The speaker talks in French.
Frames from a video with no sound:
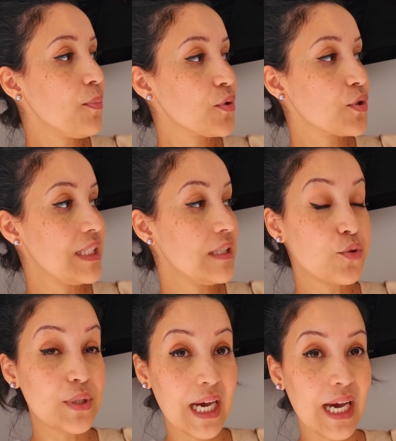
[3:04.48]
pour ce qui est du
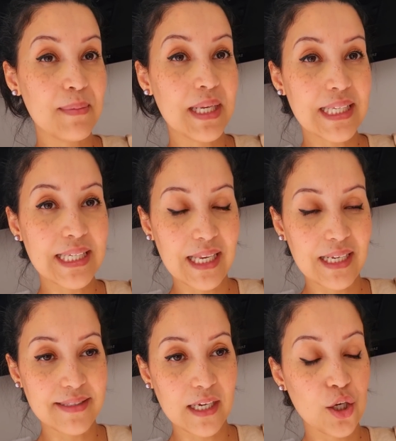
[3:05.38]
caramel qui est à
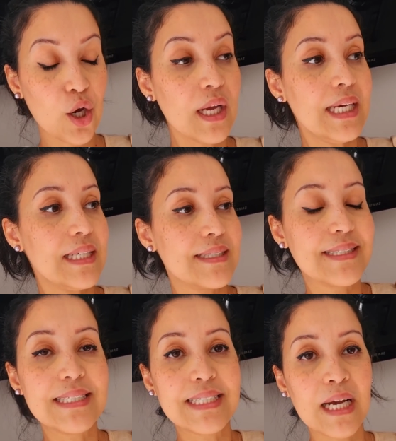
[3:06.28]
l'intérieur,
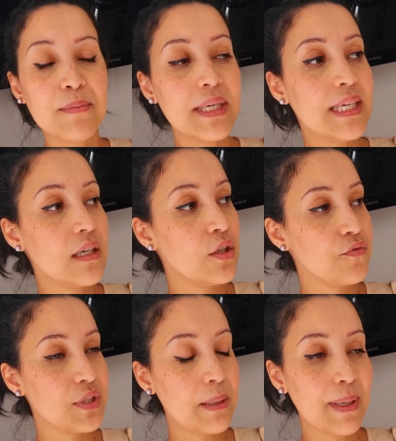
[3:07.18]
si jamais euh, vous
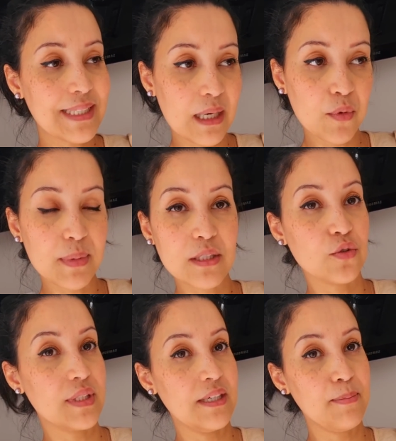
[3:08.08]
n'avez pas le Thermomix, que vous
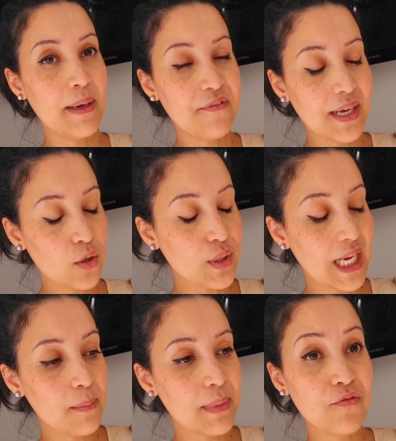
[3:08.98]
savez pas faire le
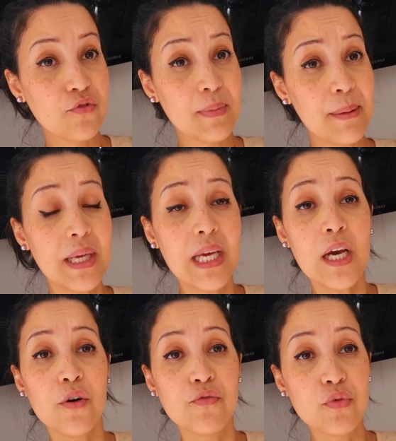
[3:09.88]
caramel vous-même,
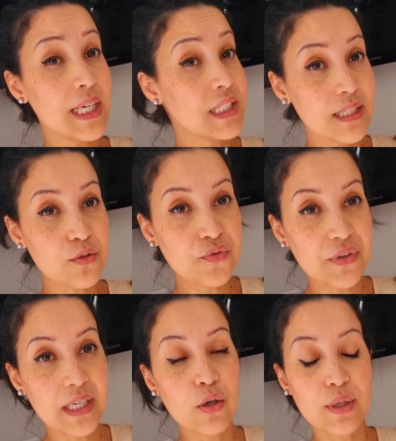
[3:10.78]
vous, l'achetez tout
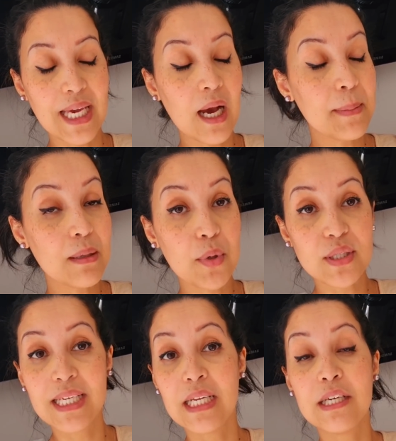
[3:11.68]
fait. Le caramel beurre
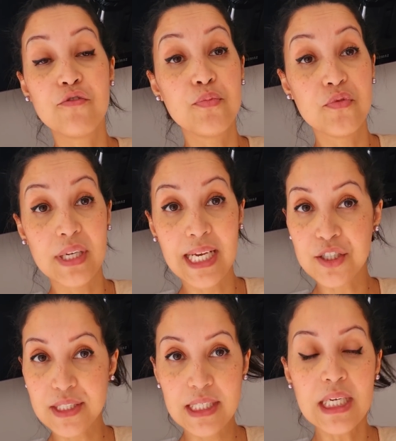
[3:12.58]
salé, vous pouvez
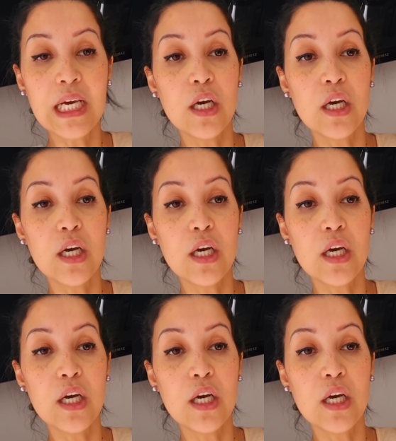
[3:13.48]
l'acheter.